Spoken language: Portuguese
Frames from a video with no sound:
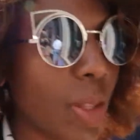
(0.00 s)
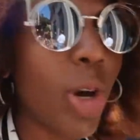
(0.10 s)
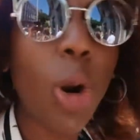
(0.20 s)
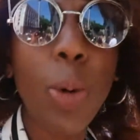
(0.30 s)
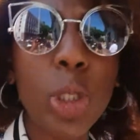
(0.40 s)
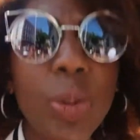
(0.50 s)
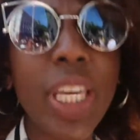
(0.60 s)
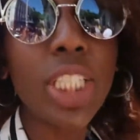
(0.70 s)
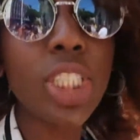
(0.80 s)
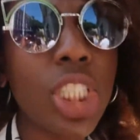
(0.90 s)
Um aeroporto
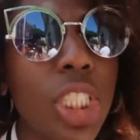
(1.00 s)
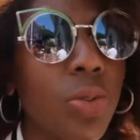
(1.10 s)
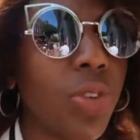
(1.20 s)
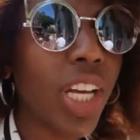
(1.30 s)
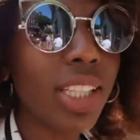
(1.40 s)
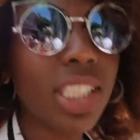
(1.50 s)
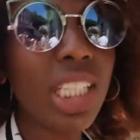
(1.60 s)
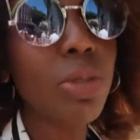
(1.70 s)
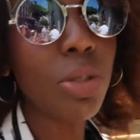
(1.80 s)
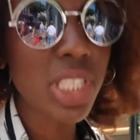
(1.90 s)
pequenininho, fica a
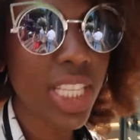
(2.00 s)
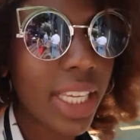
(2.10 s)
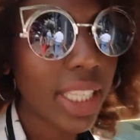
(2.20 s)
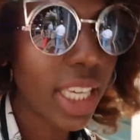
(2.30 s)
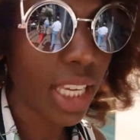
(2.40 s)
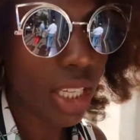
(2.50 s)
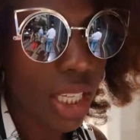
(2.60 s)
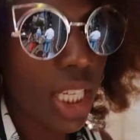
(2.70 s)
30 minutos daqui